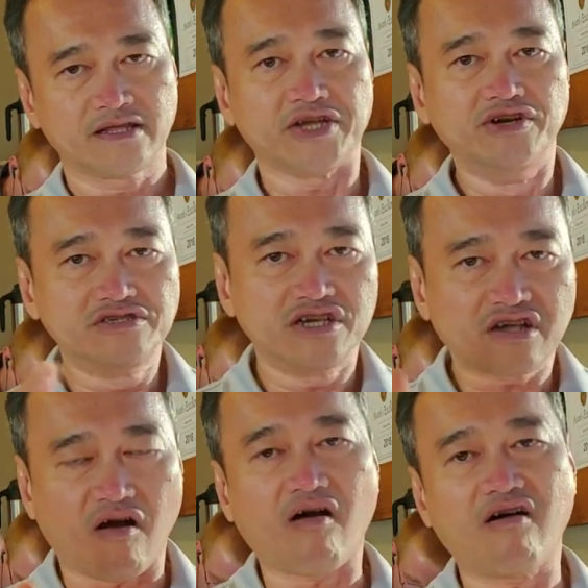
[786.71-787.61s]
Thì đương nhiên
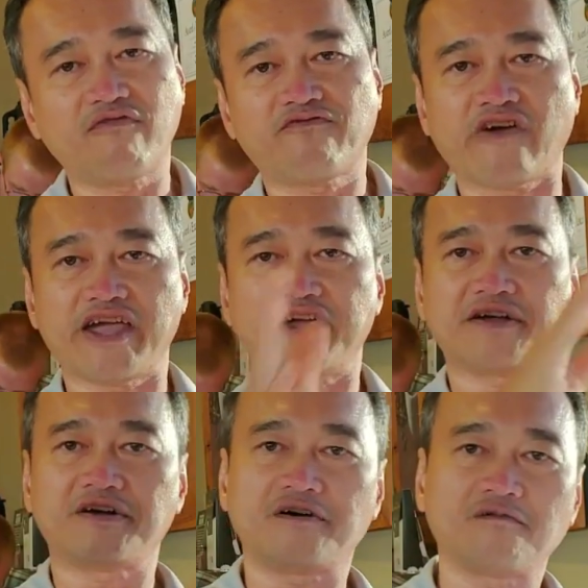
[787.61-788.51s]
có phe
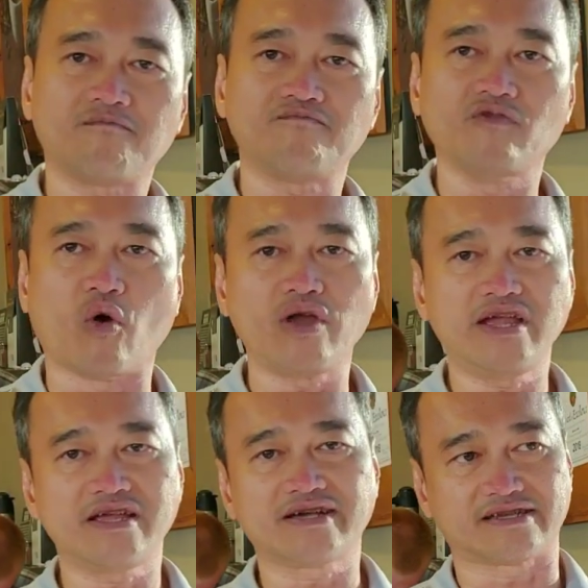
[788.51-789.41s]
đối
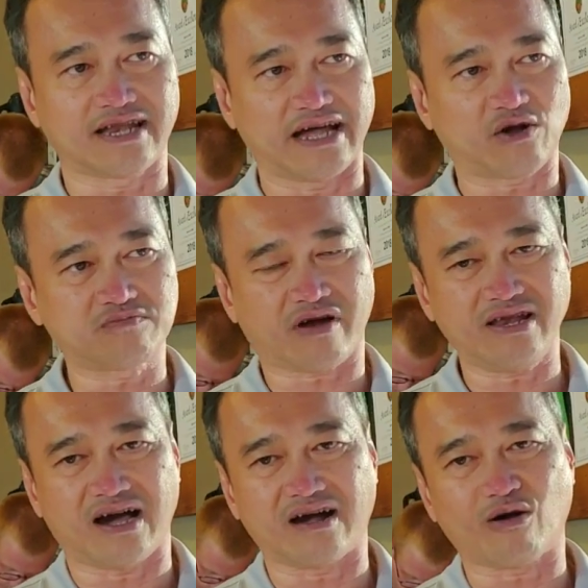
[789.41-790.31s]
nghịch lại cũng
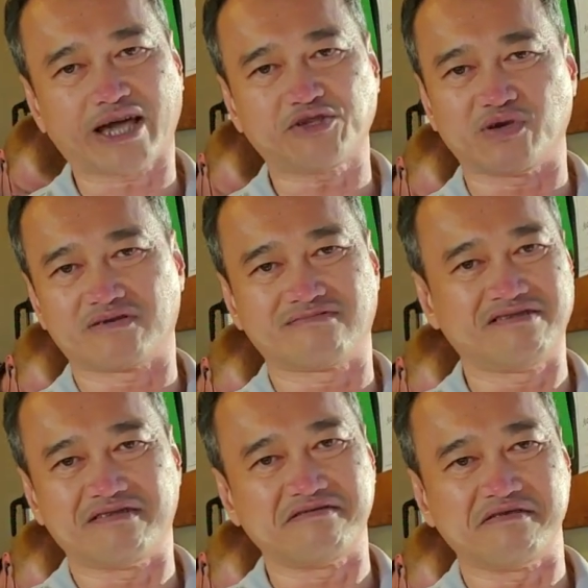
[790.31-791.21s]
nói là cái chuyện
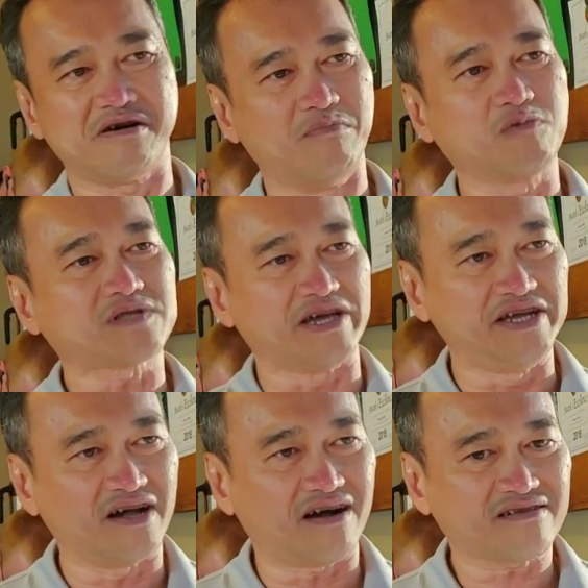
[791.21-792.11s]
uh, một
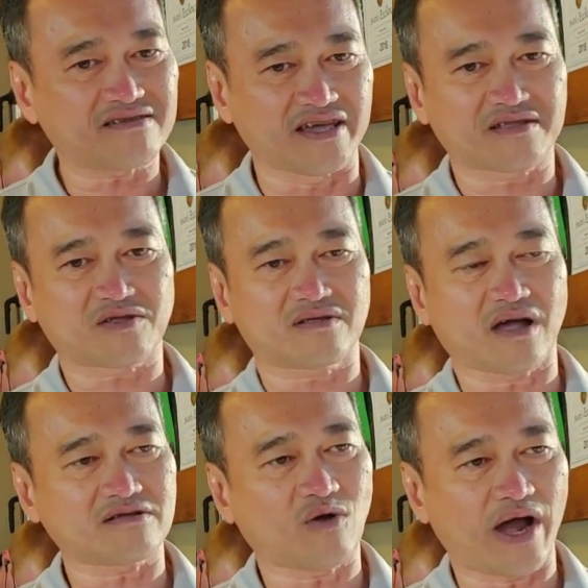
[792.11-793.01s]
tỷ đó, thiệt
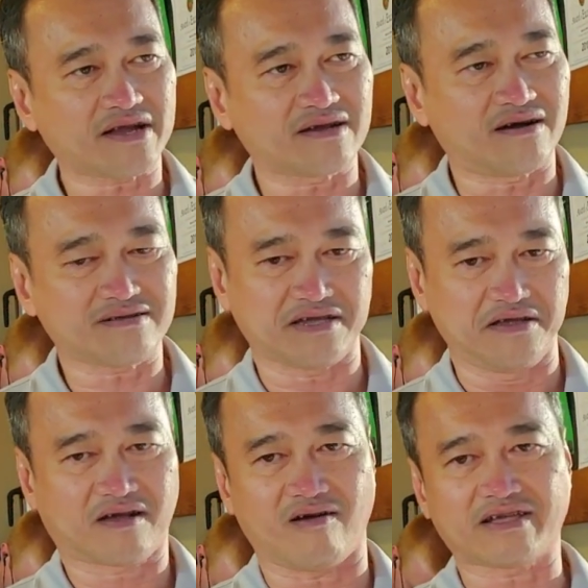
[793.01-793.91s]
thất thoát đó
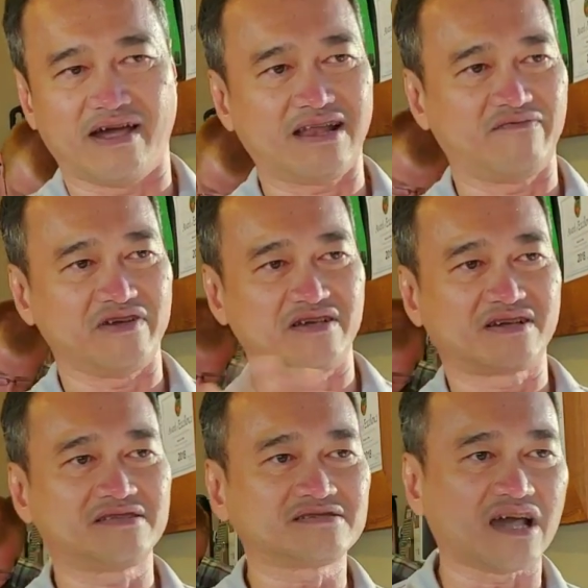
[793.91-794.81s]
thì có thể là vì
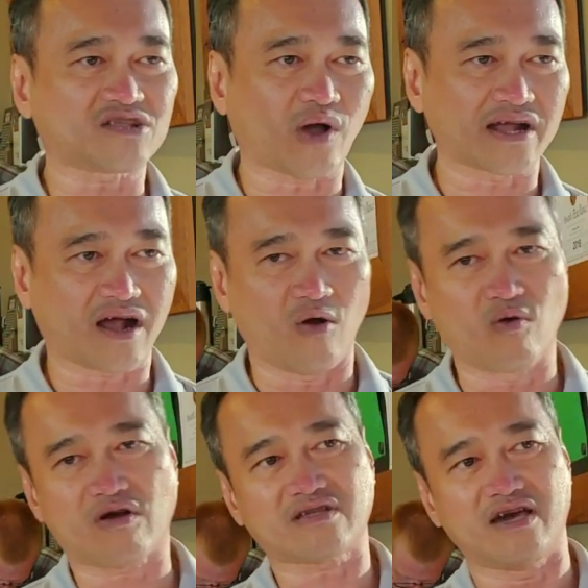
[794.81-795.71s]
kinh tế toàn
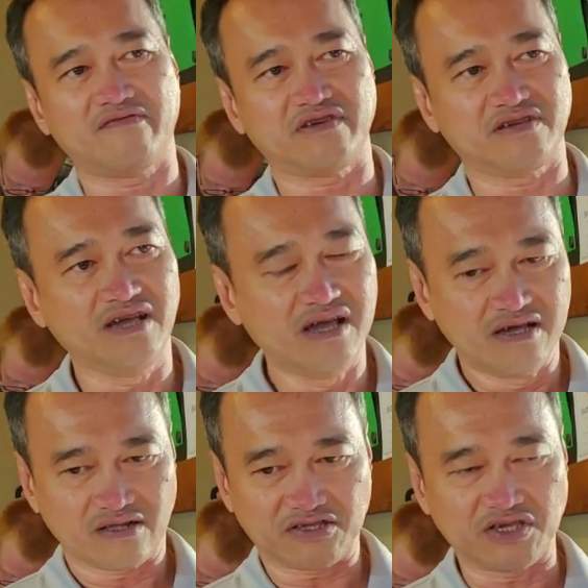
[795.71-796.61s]
cầu, có thể vì
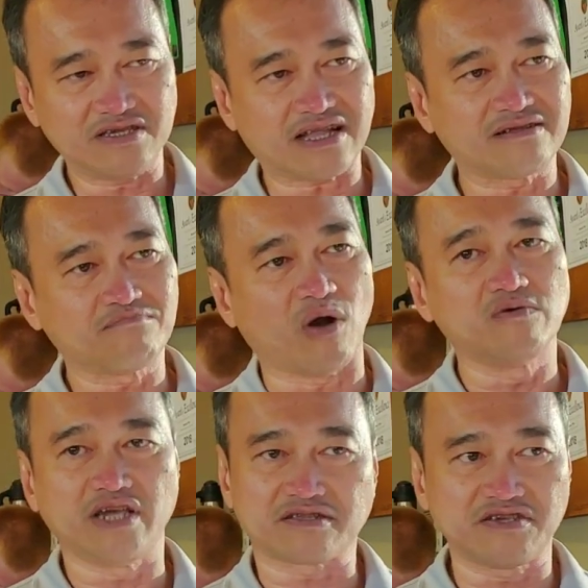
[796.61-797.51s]
chiến tranh
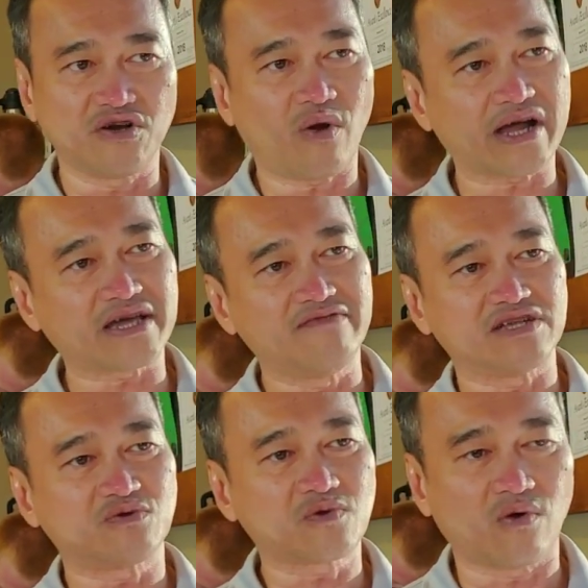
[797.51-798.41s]
mậu dịch giữa Hoa Kỳ
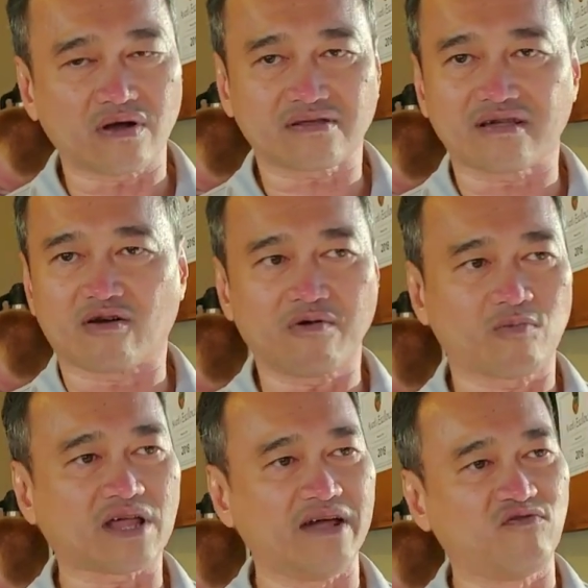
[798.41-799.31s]
và Trung Quốc, thì cũng
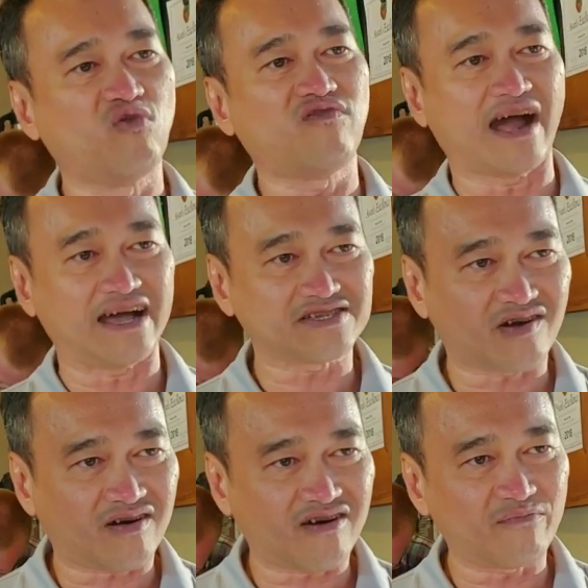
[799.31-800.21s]
không thể vu vạ
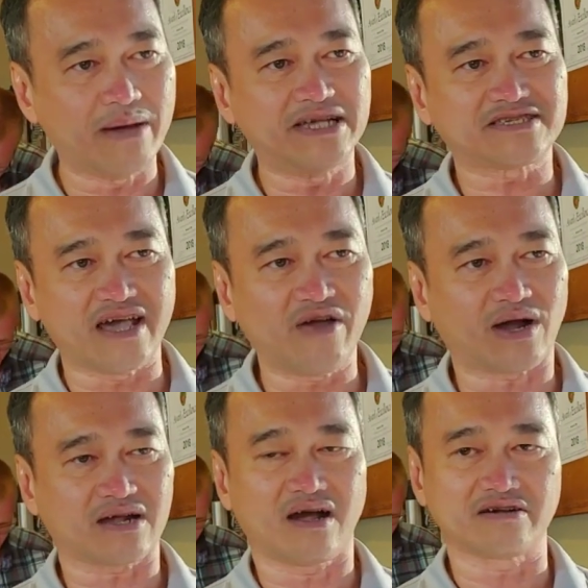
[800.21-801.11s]
cho B B C
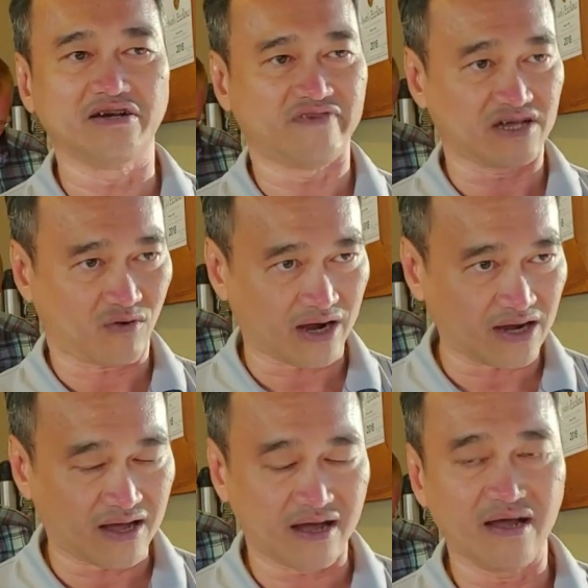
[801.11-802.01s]
hoặc là người Việt hoặc
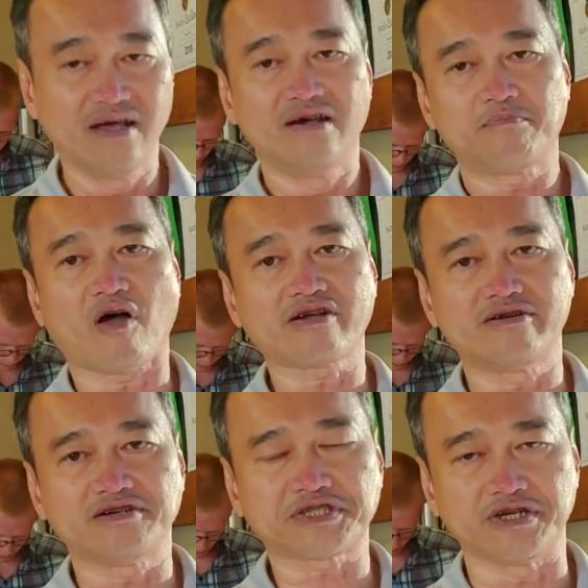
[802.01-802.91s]
là
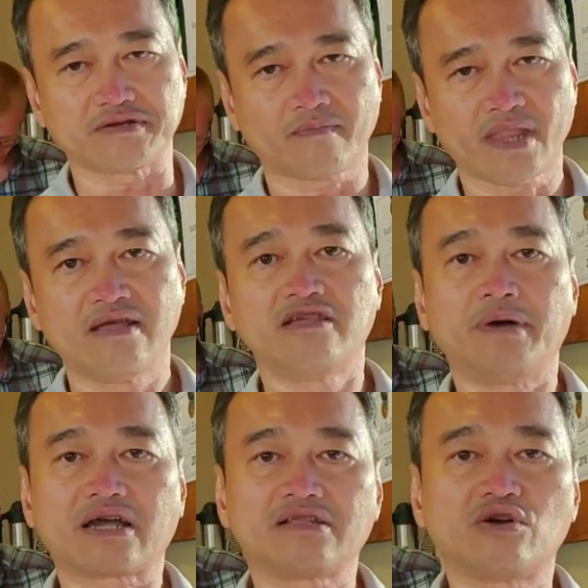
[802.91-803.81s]
blogger được. Nhưng
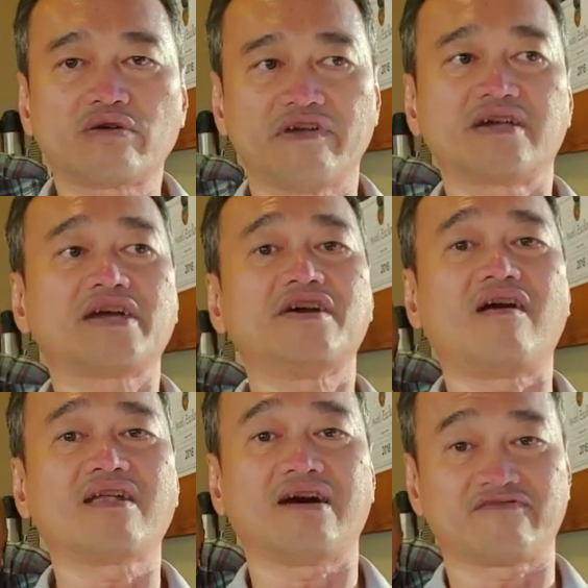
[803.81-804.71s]
mà kính thưa quý vị, cái
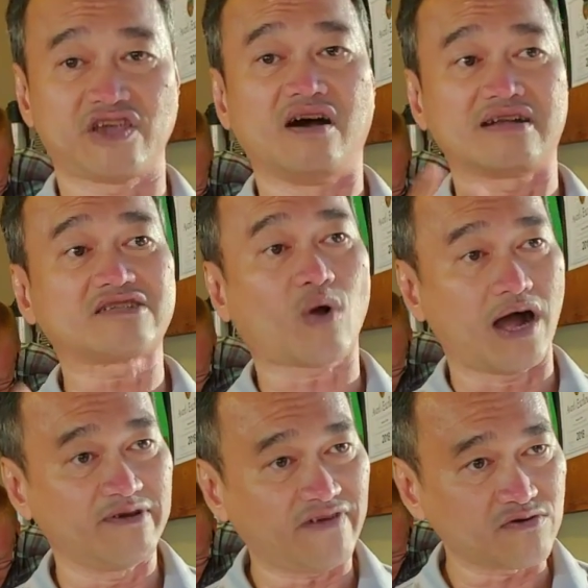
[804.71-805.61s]
đó là chờ ra
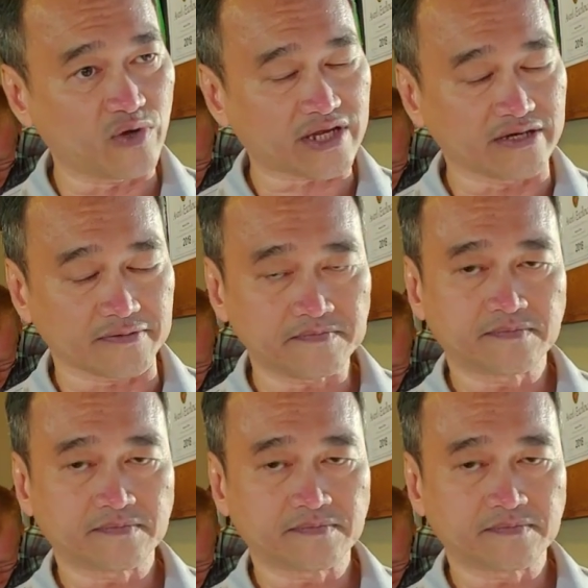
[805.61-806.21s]
tòa mới phán quyết được.